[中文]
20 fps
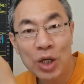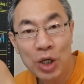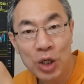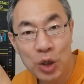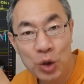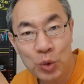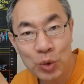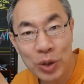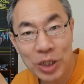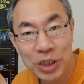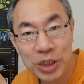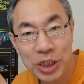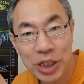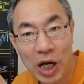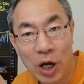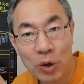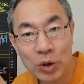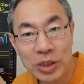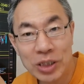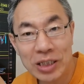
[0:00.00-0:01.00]
六月七
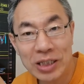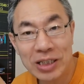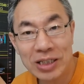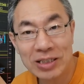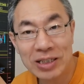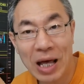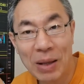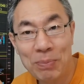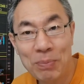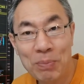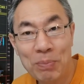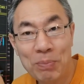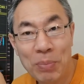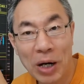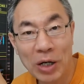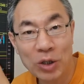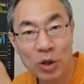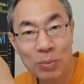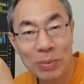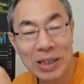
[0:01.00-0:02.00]
号，星期三，
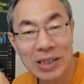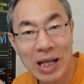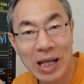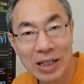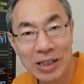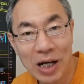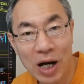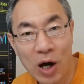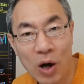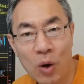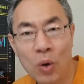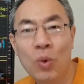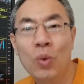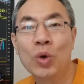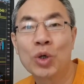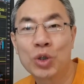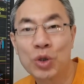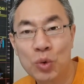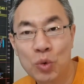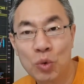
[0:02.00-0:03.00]
朋友们，大家好，
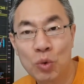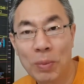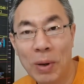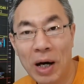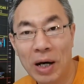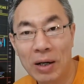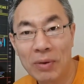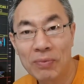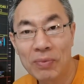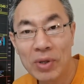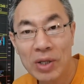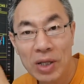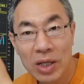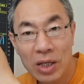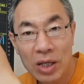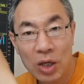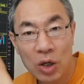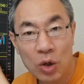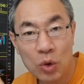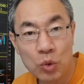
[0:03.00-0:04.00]
我是古邦。
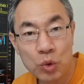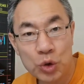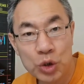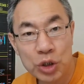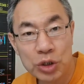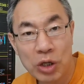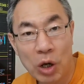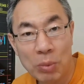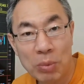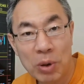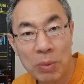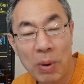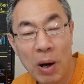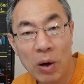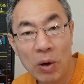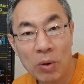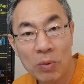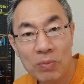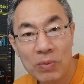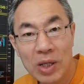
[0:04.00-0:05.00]
股市早播
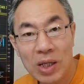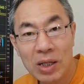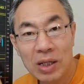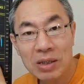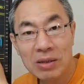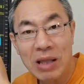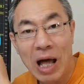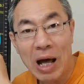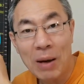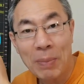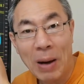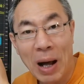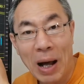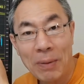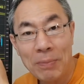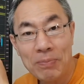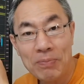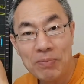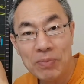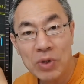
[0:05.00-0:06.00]
报，大
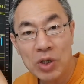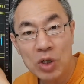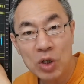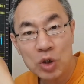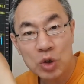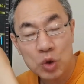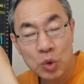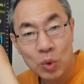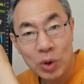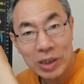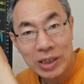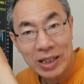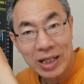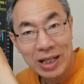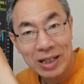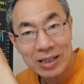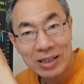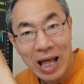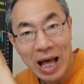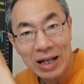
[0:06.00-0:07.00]
盘昨
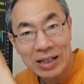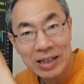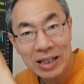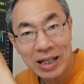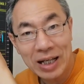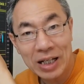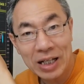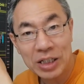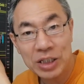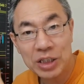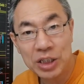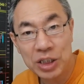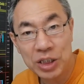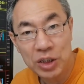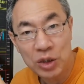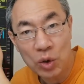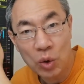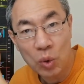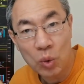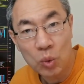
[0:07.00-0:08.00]
天大跌，仅
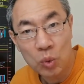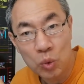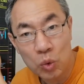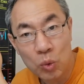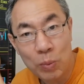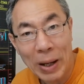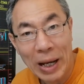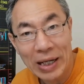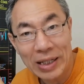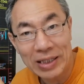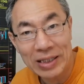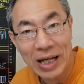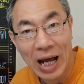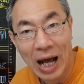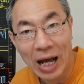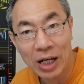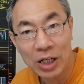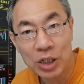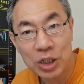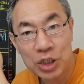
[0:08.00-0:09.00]
有五百
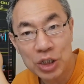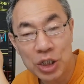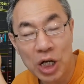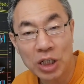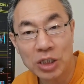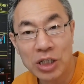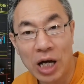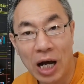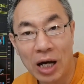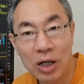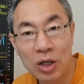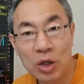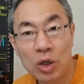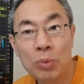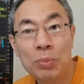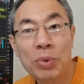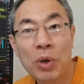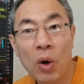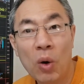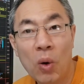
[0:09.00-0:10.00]
家上涨
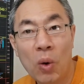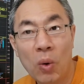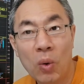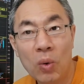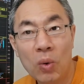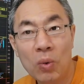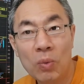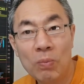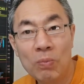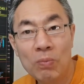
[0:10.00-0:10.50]
飘红。